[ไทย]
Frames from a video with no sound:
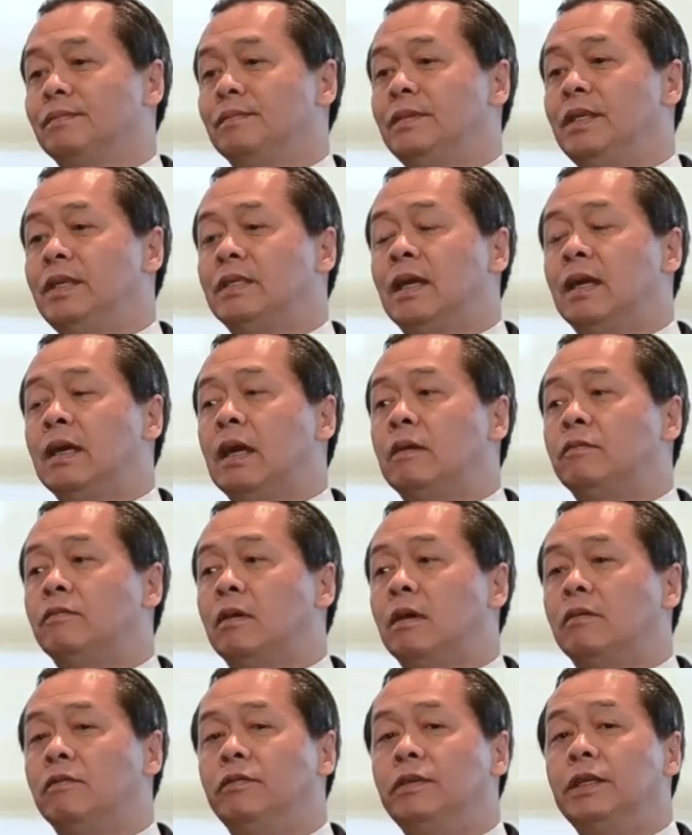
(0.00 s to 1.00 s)
ที่ใช้คำ
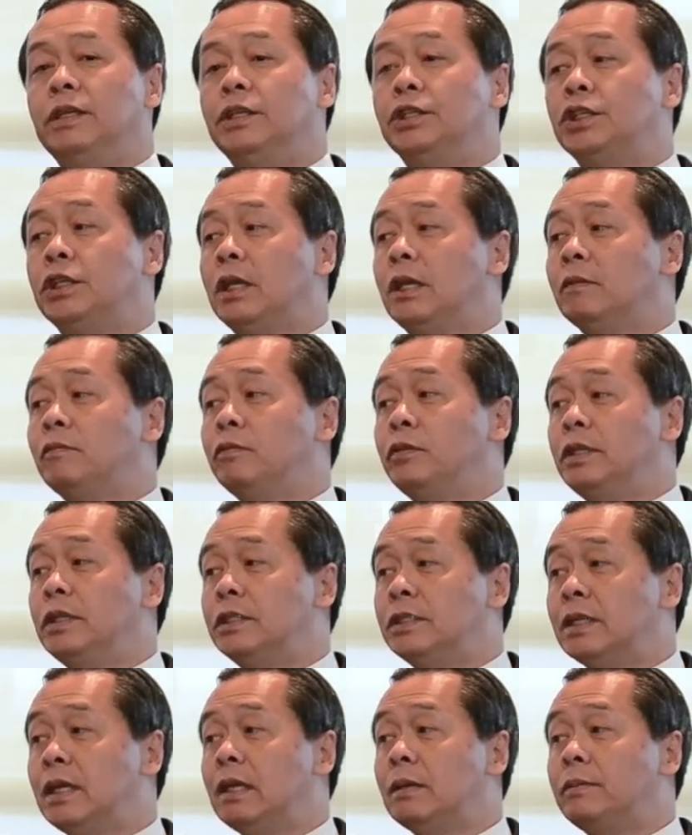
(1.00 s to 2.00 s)
ว่า V shape V
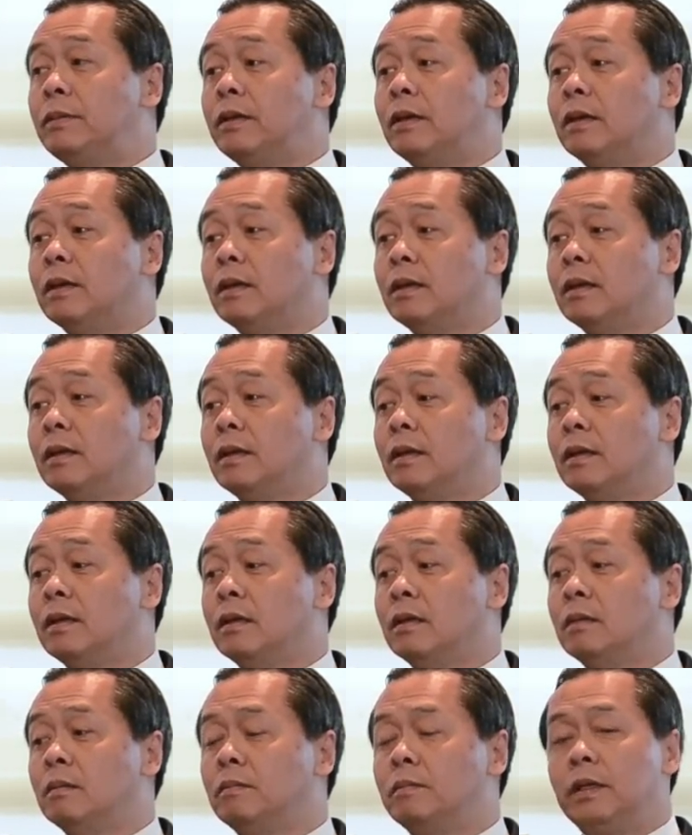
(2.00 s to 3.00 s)
shape เนี่ย
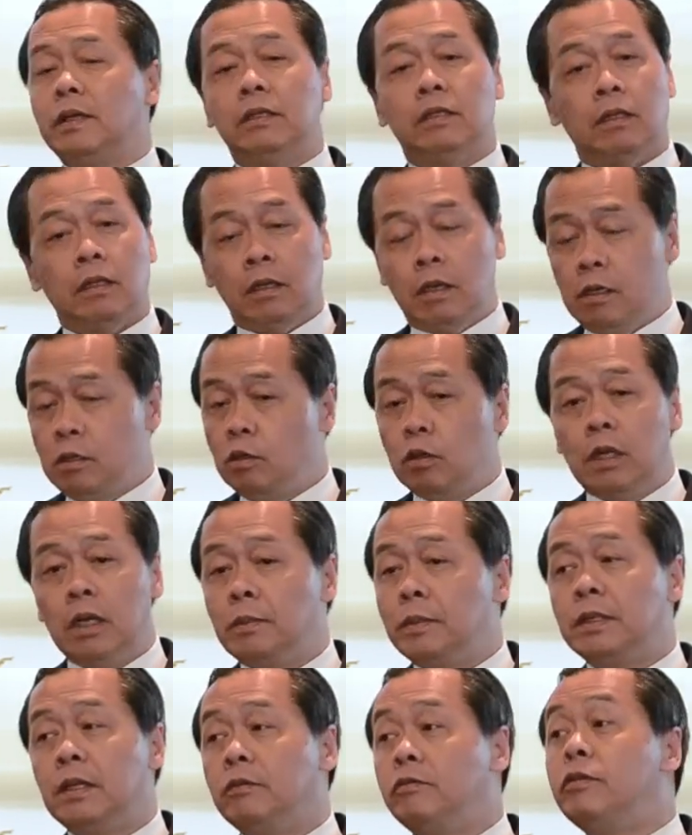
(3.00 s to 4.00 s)
ไม่แต่ในสุดแล้
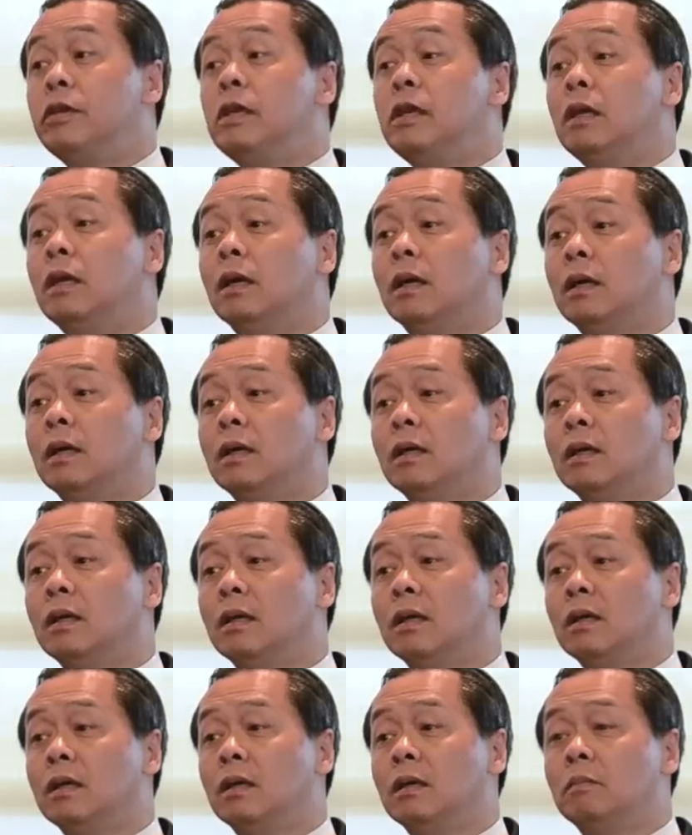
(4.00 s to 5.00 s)
วไม่ใช่ V อ่ะ
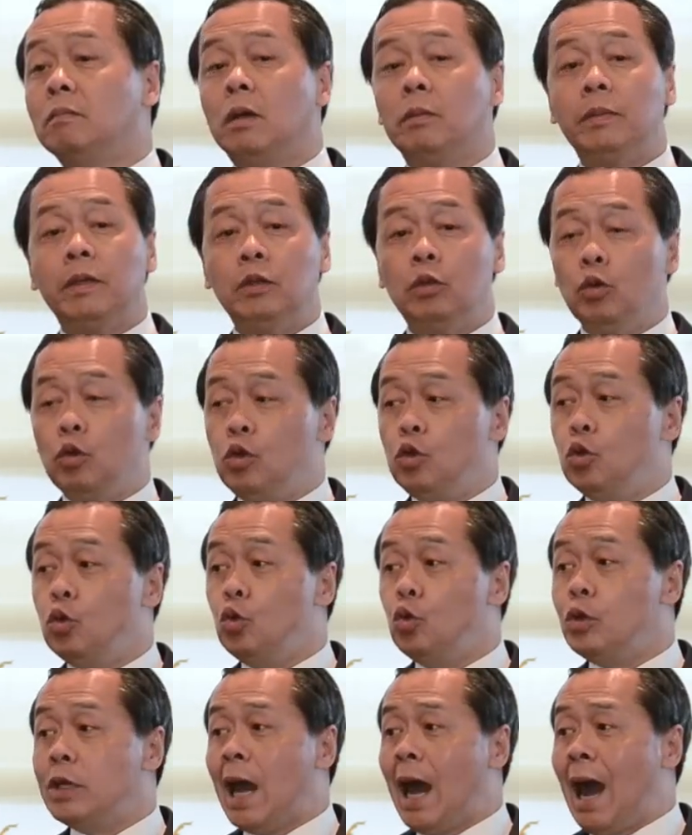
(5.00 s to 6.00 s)
มันเป็นตัว U
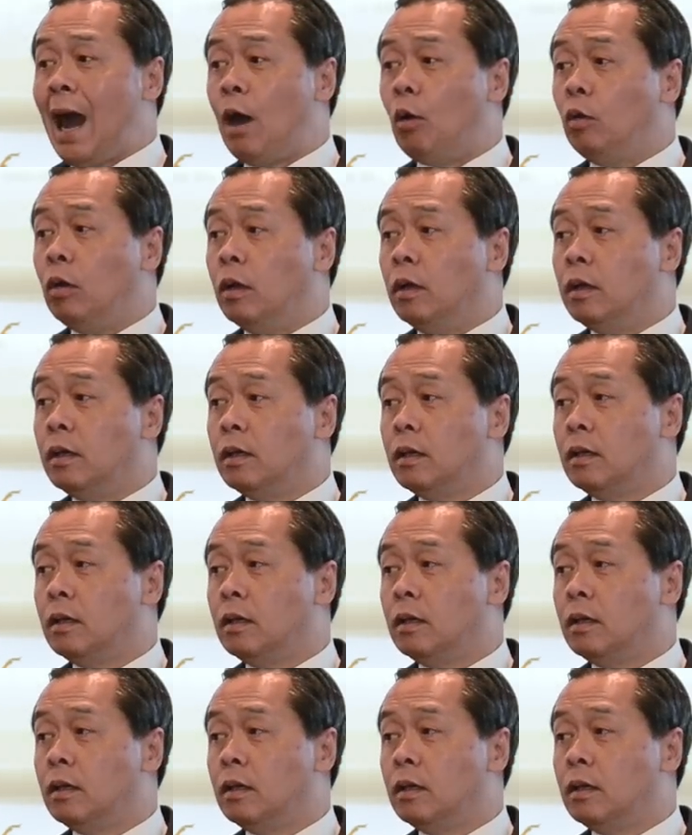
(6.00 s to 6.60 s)
ยาวเลย